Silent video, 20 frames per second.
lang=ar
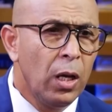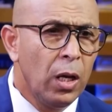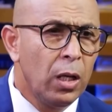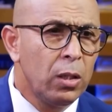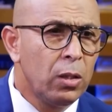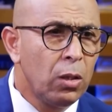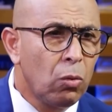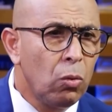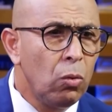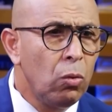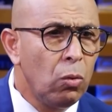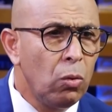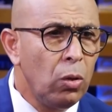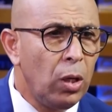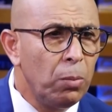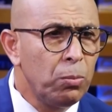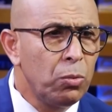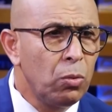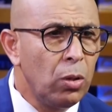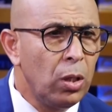هذا كله
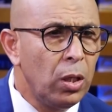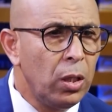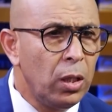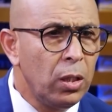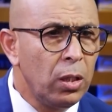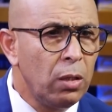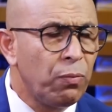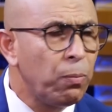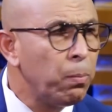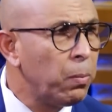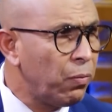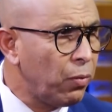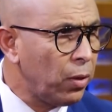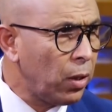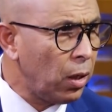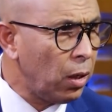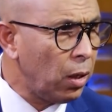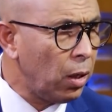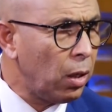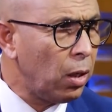الحمد لله يعني من
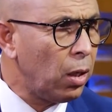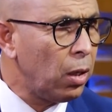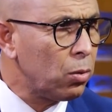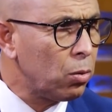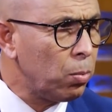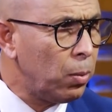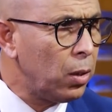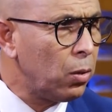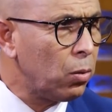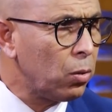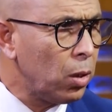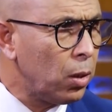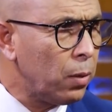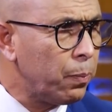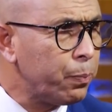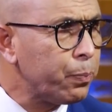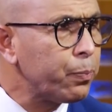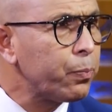فضل الله مشيتي للمنتخب